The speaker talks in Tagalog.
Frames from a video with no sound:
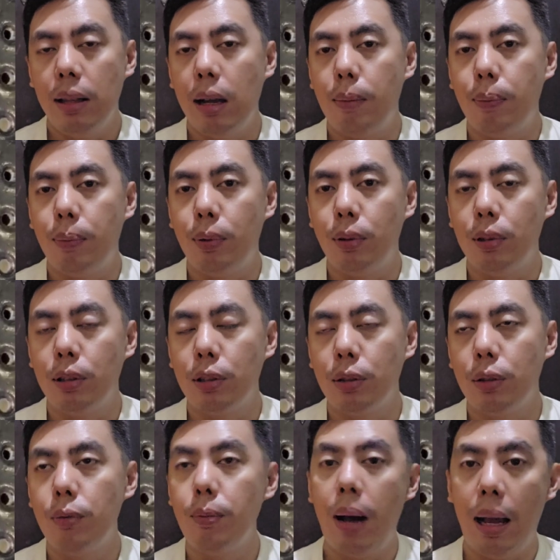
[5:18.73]

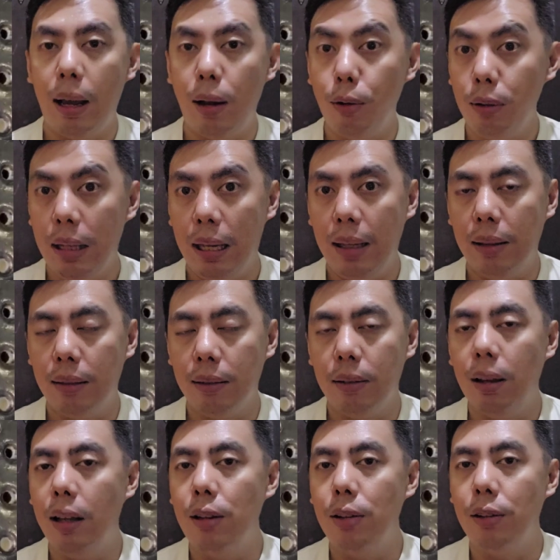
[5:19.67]
tapos umaga ulit,
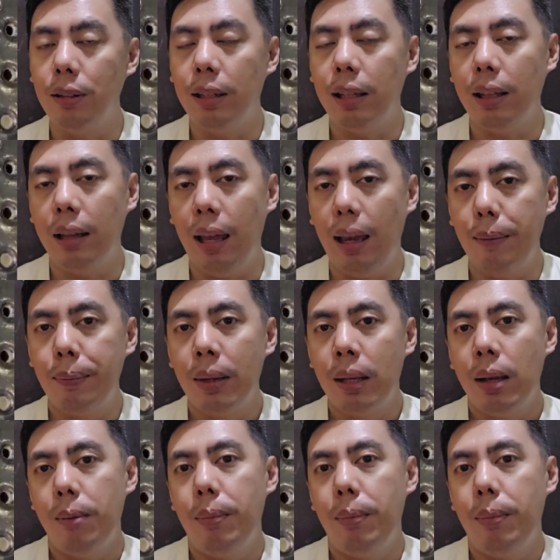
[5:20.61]
ganon, hindi.